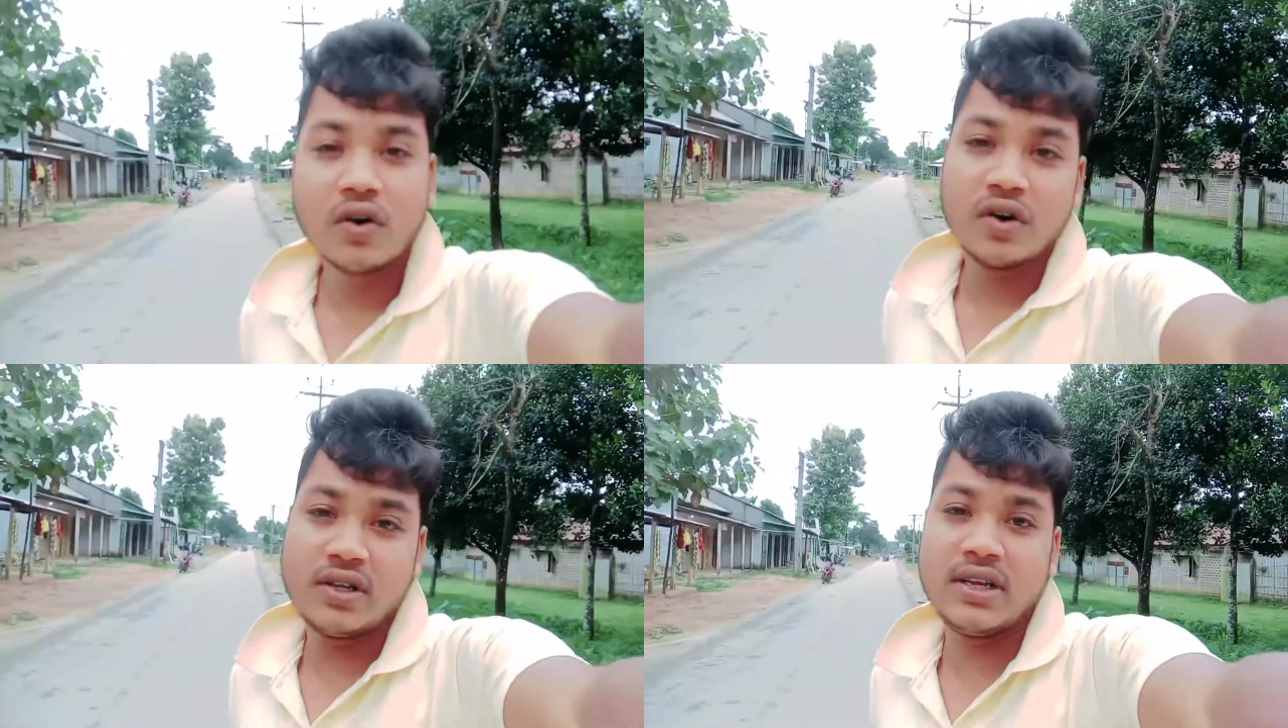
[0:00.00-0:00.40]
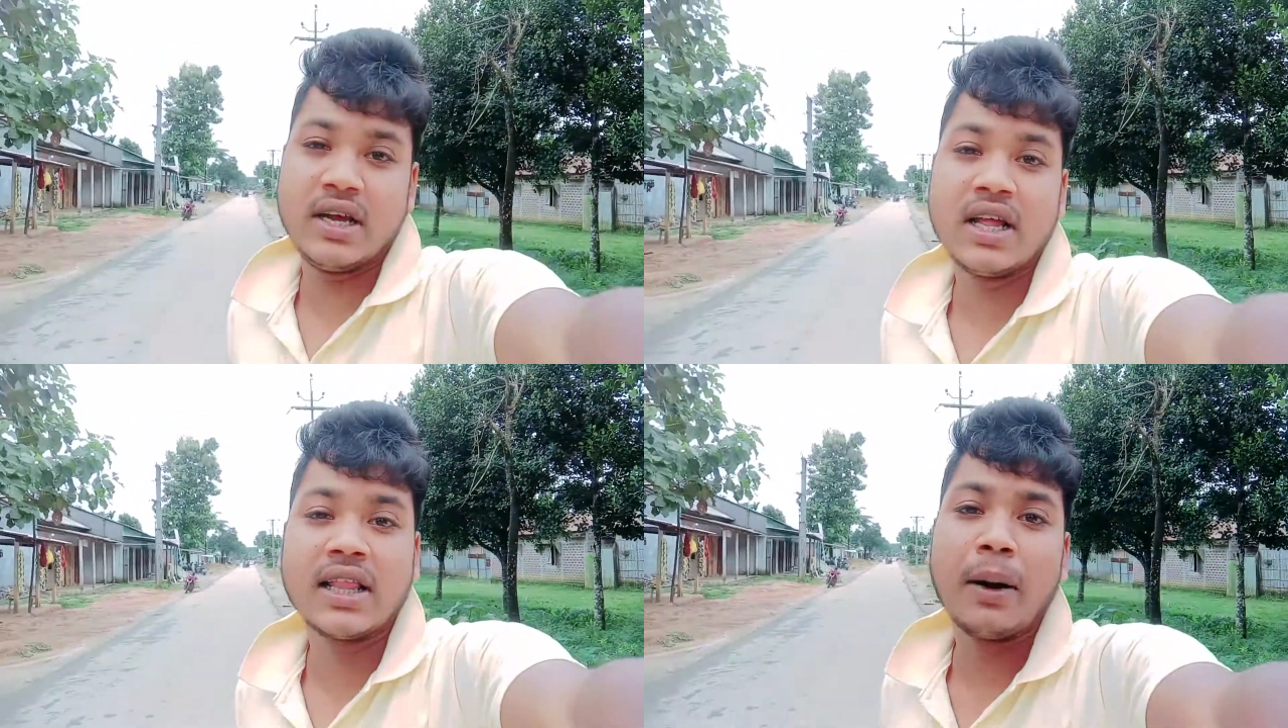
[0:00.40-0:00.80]
वैसे
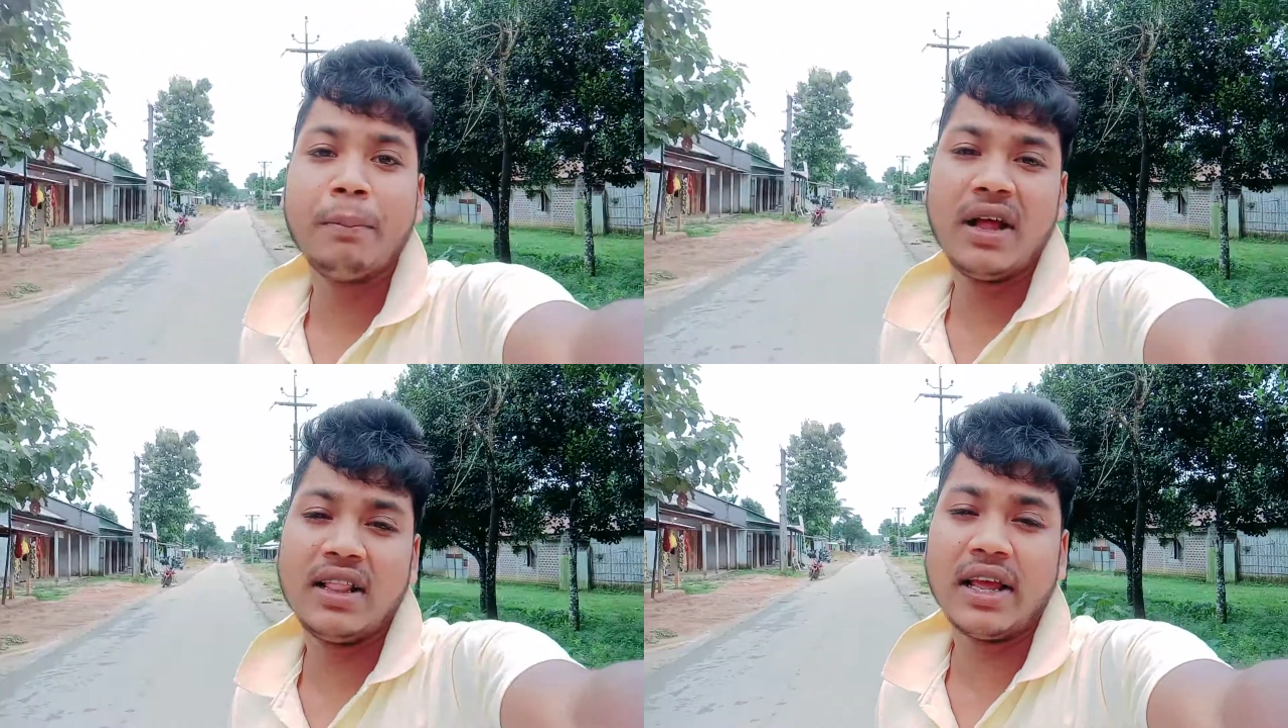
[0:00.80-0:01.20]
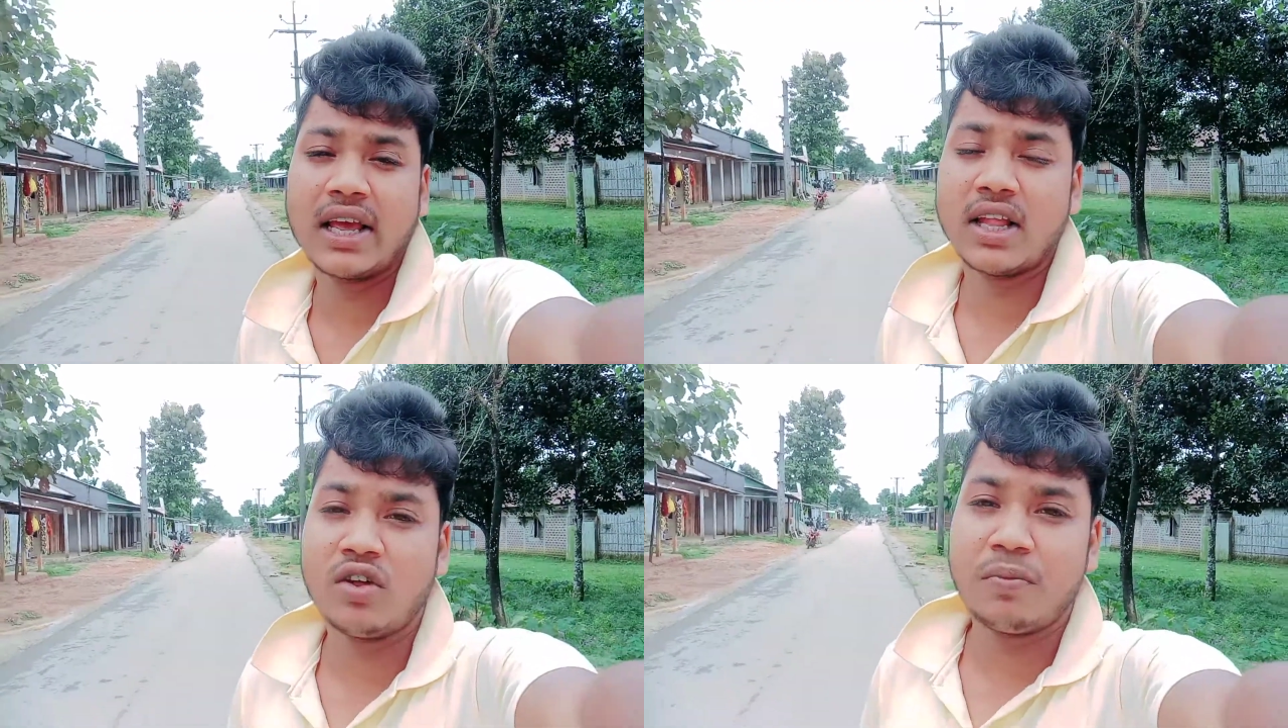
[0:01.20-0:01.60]
थंबनेल देख
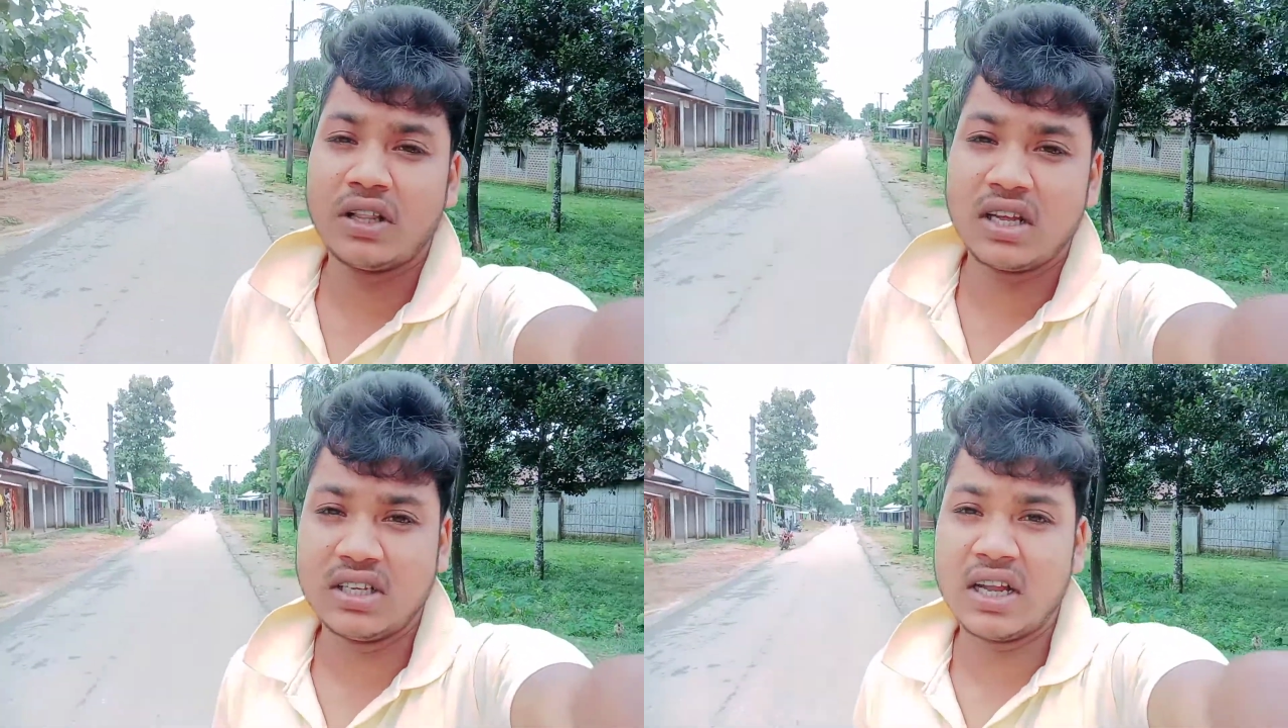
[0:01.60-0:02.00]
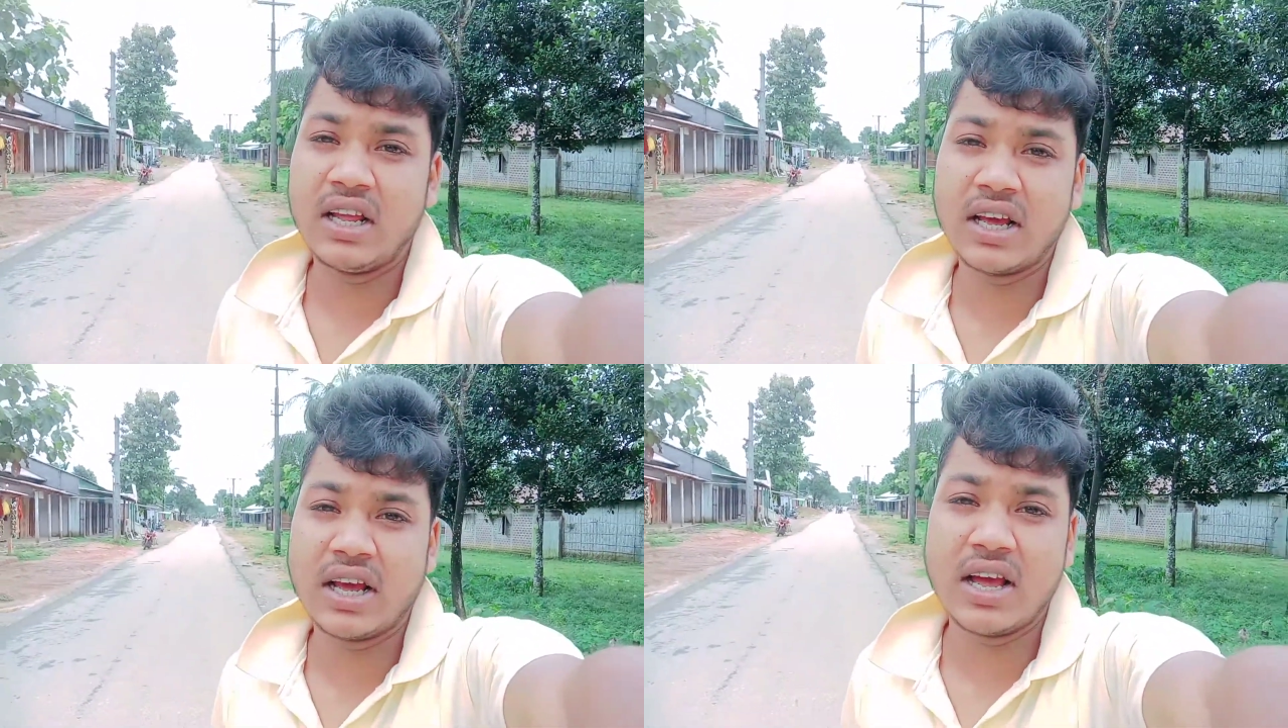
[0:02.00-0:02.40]
के तो पता चल
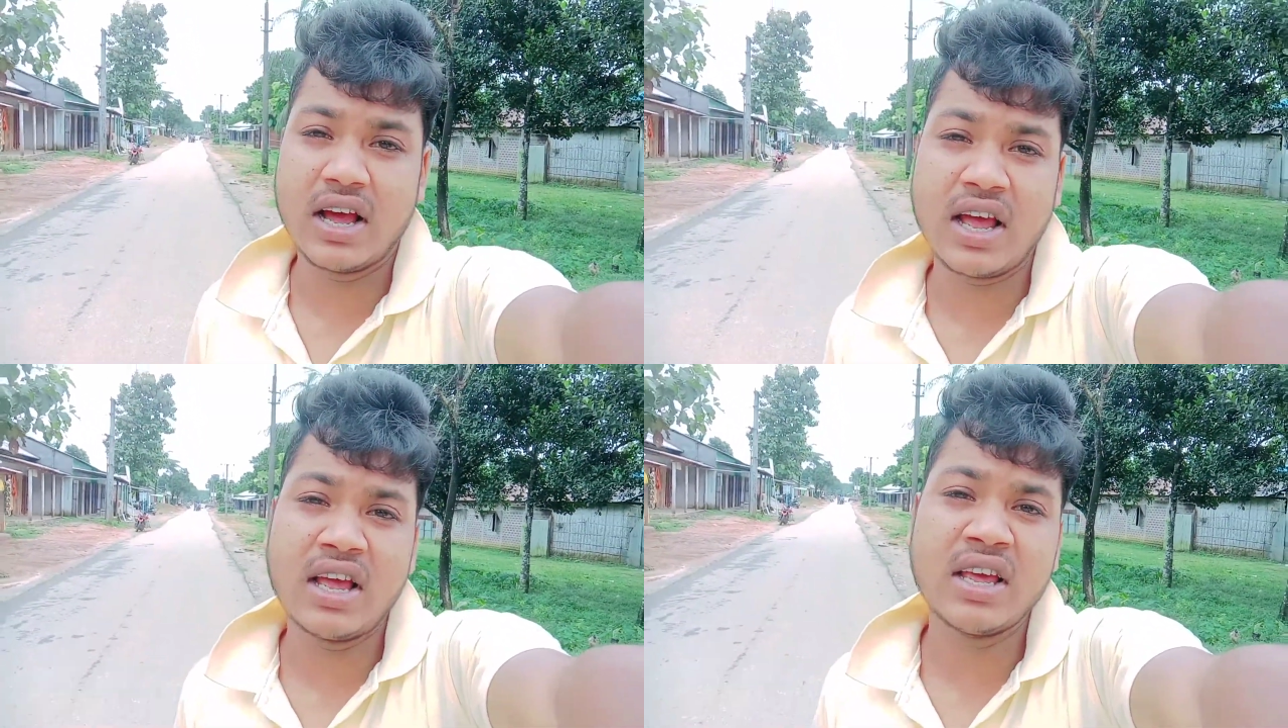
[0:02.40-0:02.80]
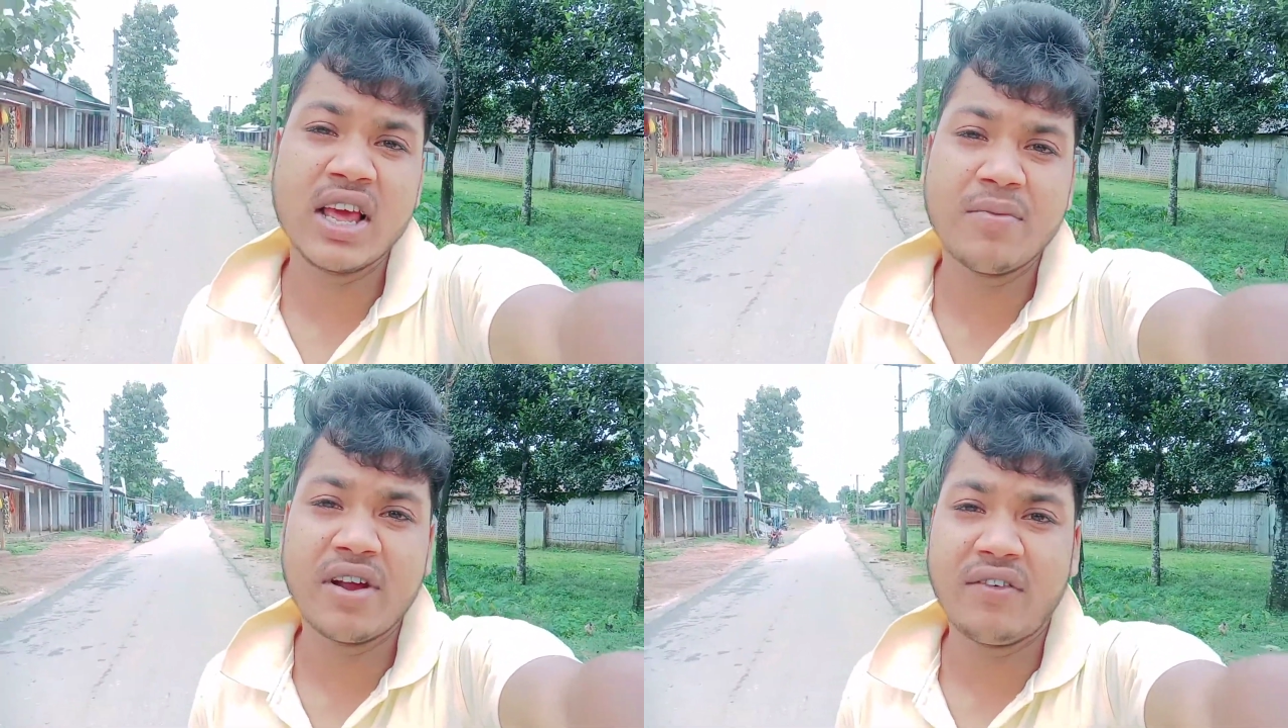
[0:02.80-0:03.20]
ही गया है
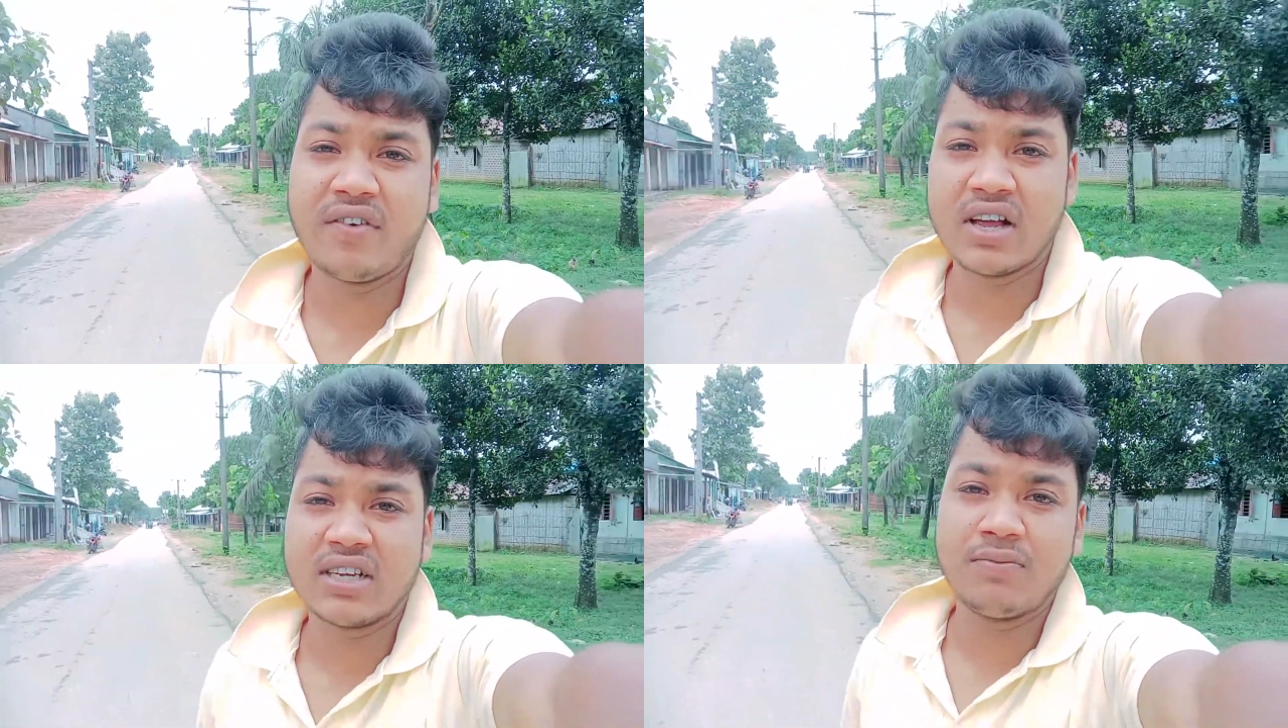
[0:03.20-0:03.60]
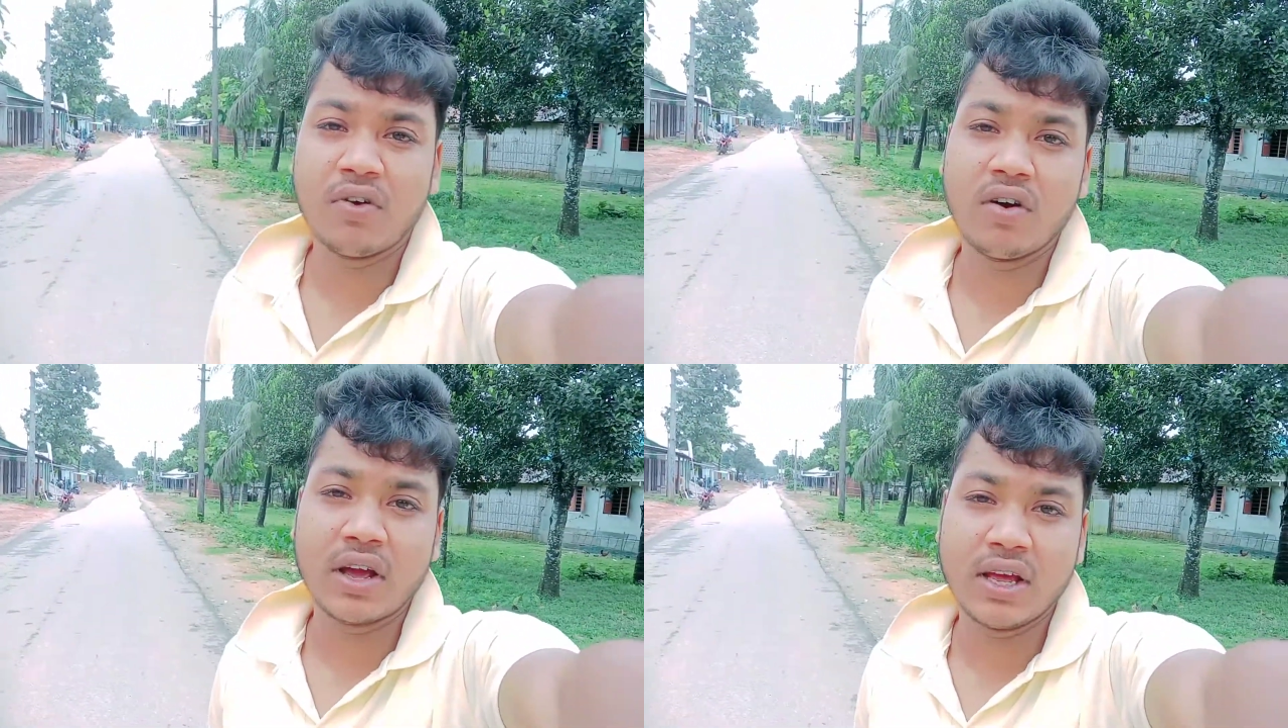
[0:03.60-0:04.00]
ये मेरा फर्स्ट
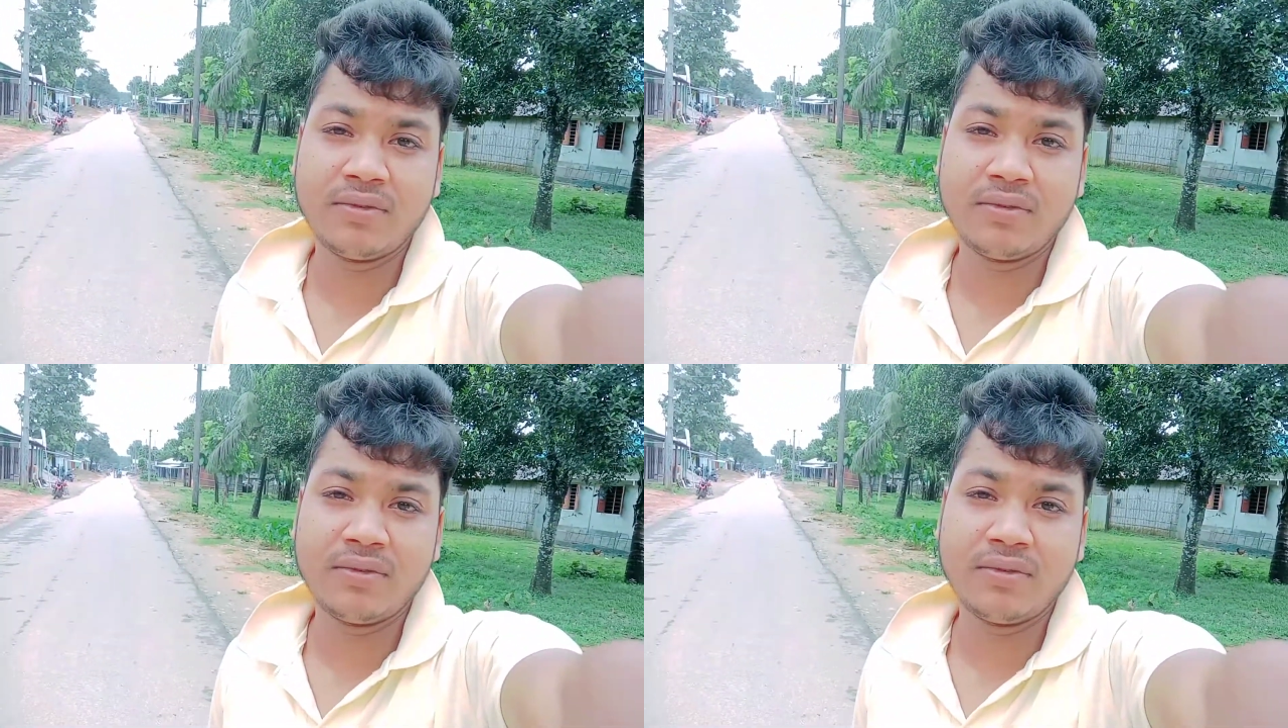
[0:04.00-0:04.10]
ब्लॉग